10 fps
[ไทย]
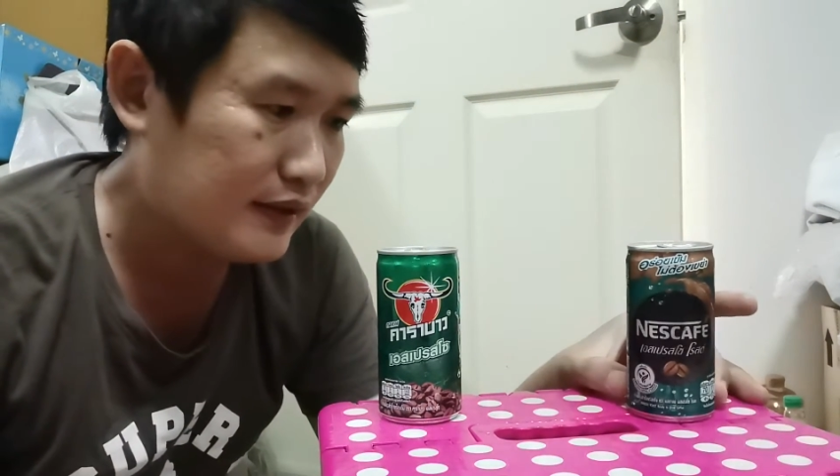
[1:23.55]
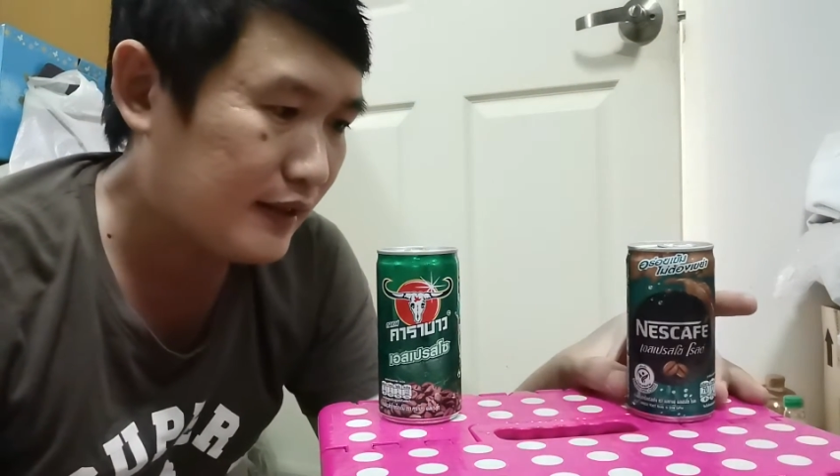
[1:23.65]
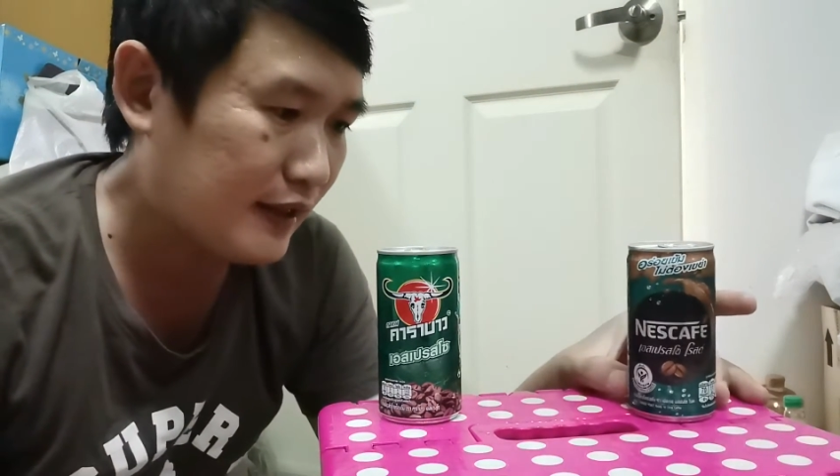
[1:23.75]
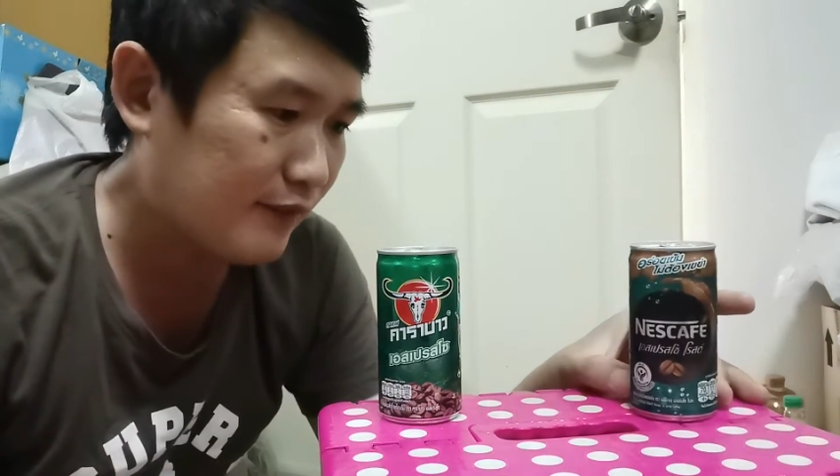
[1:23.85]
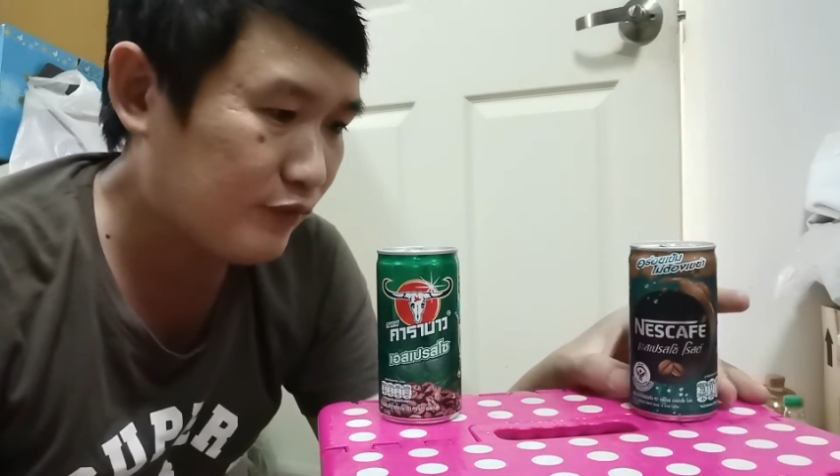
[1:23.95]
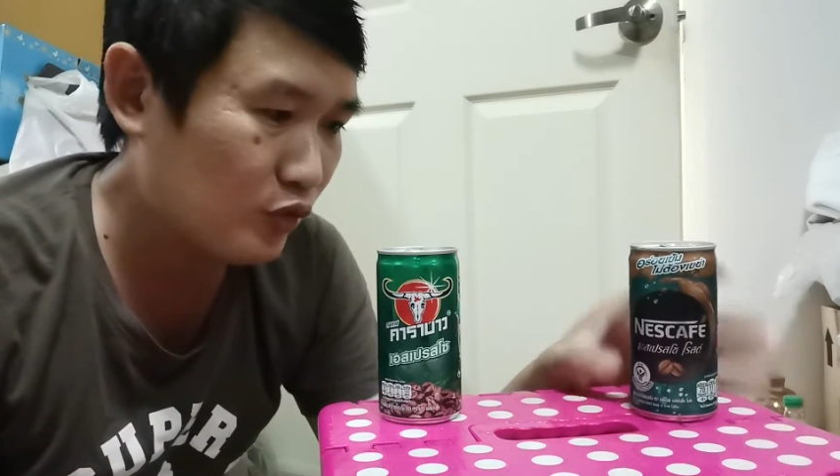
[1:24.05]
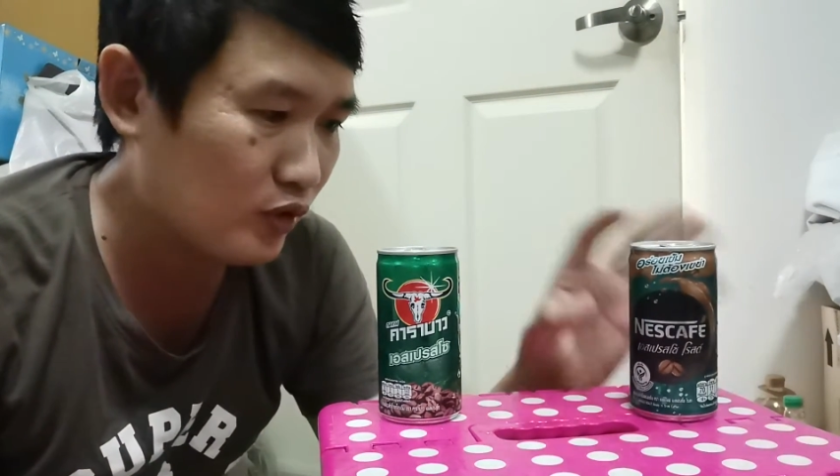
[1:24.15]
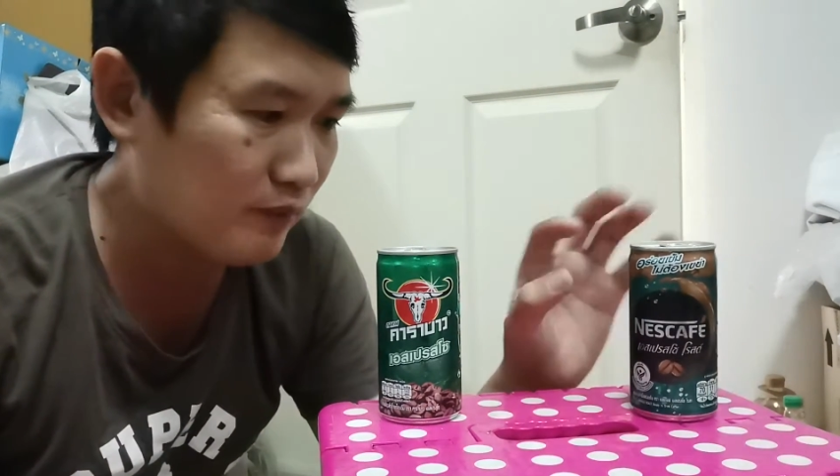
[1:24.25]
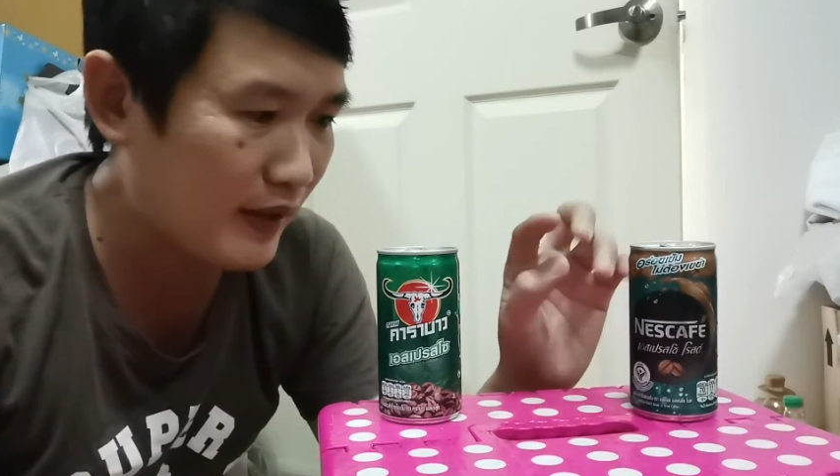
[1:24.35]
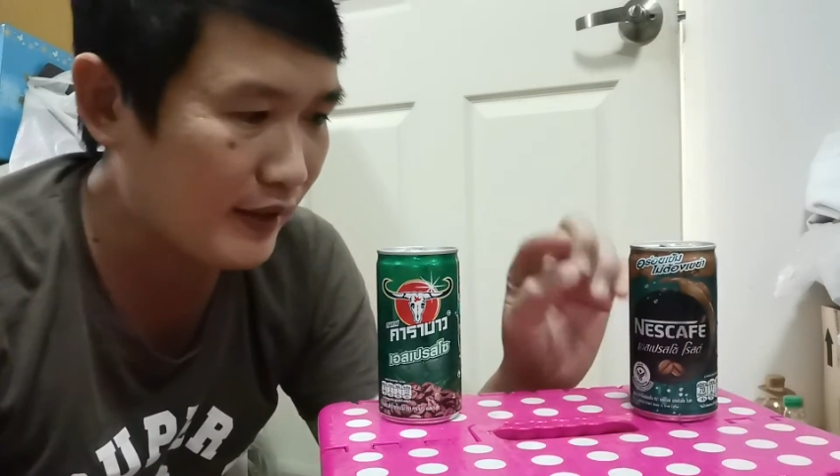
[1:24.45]
นะครับส่
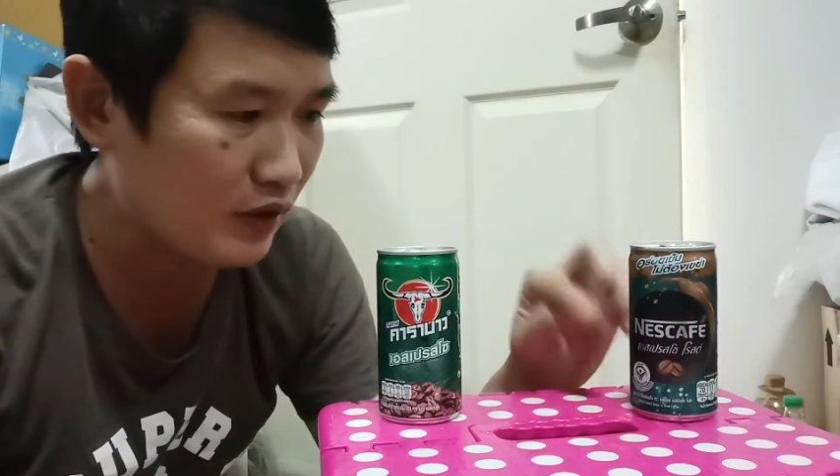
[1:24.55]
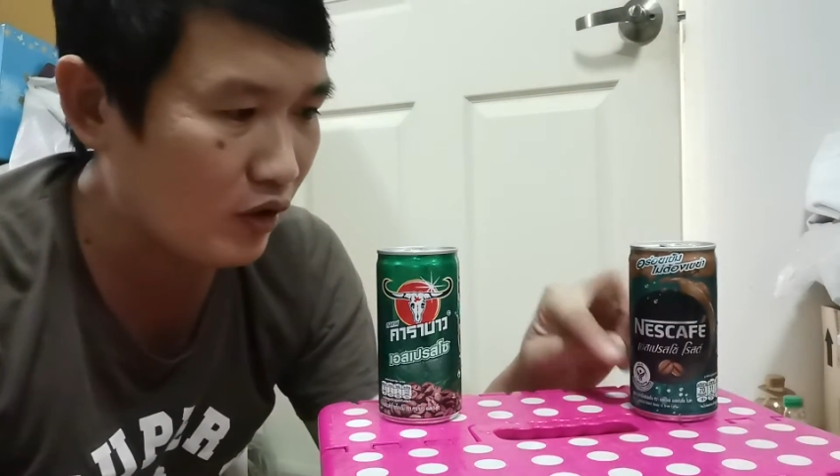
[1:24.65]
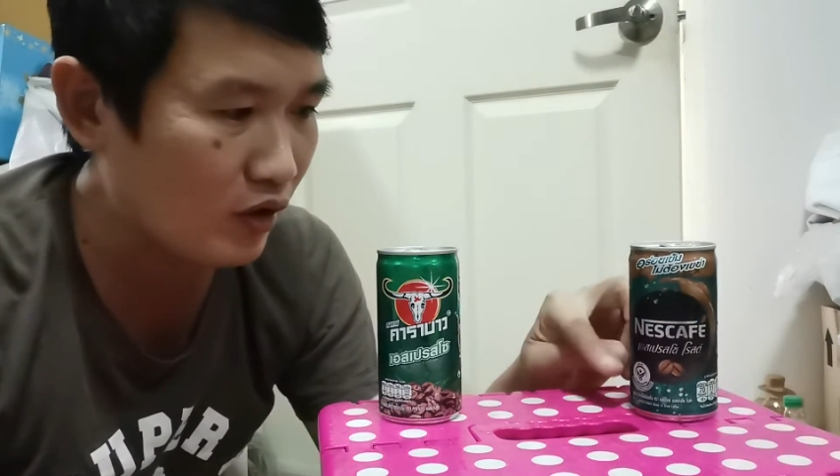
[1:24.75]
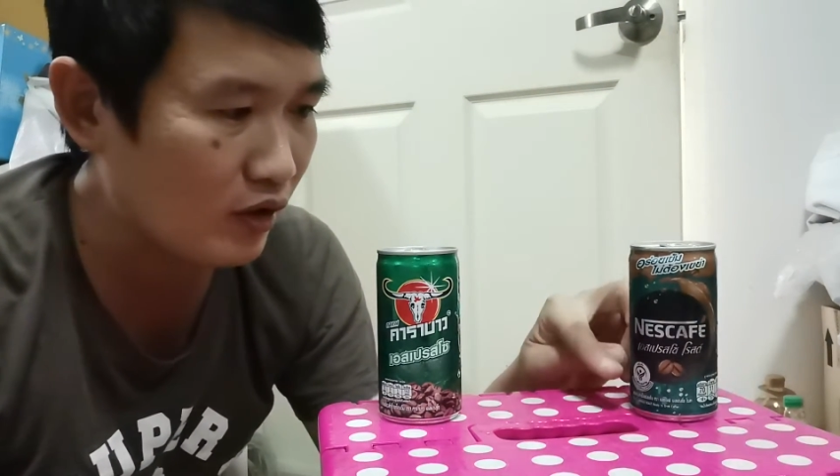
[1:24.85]
วนแบรนด์ขอ